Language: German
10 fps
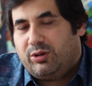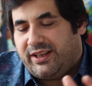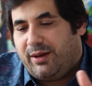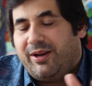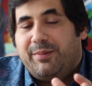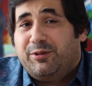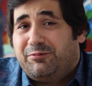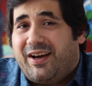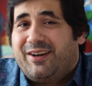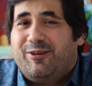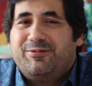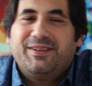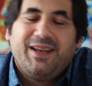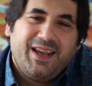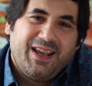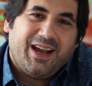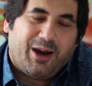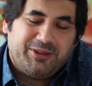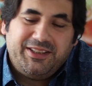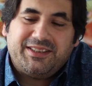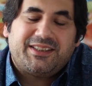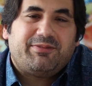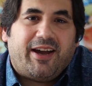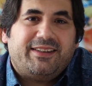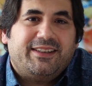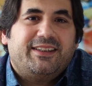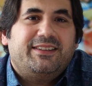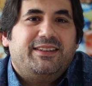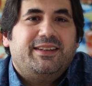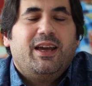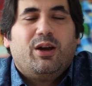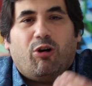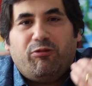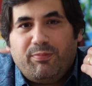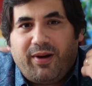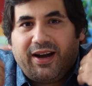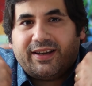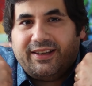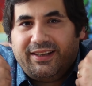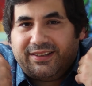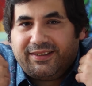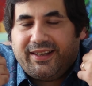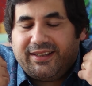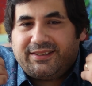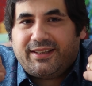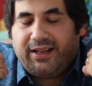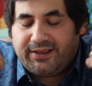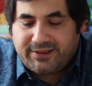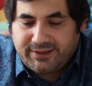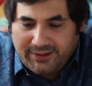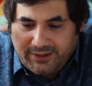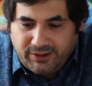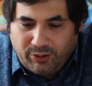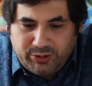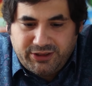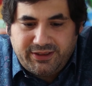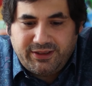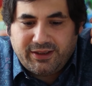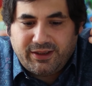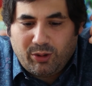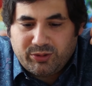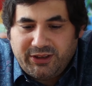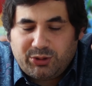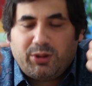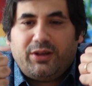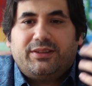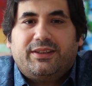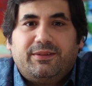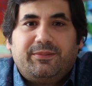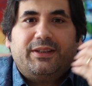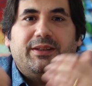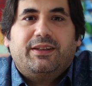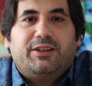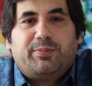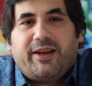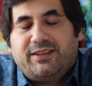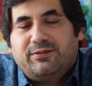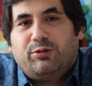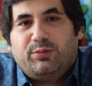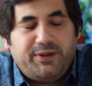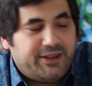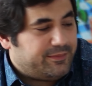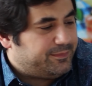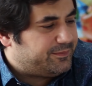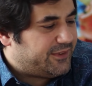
Auch da bleiben noch Fragen offen. Aber diese zwei Dinge, die offenbare ich jetzt als Auditier, Auditor ne, äh, entsprechend von mir.